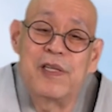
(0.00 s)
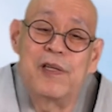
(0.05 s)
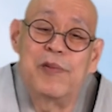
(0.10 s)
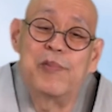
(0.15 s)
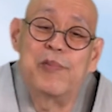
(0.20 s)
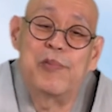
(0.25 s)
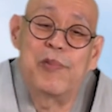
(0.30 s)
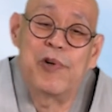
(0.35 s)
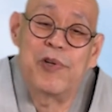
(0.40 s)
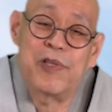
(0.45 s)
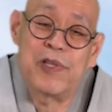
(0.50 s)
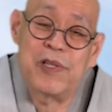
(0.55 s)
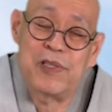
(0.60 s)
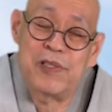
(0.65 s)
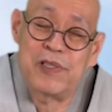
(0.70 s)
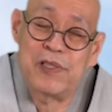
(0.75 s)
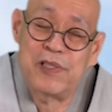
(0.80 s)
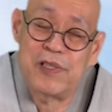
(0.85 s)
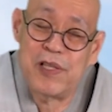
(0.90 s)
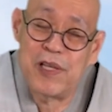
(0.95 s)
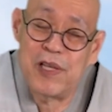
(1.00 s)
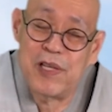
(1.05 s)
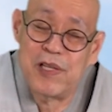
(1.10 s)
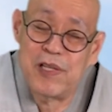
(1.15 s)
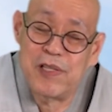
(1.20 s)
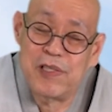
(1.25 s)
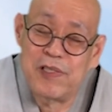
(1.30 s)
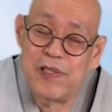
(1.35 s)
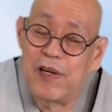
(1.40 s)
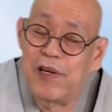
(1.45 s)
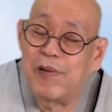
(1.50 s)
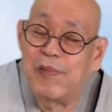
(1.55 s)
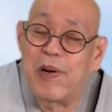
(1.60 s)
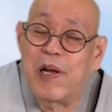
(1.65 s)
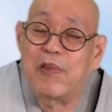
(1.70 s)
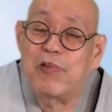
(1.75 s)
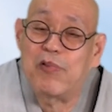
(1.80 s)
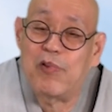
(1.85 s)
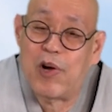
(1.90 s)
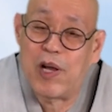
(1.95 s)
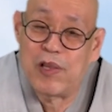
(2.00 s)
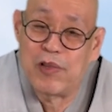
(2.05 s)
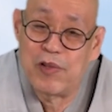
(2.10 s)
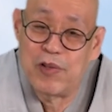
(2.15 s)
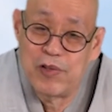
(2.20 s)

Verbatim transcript: Mother's 어, Day 절반도 안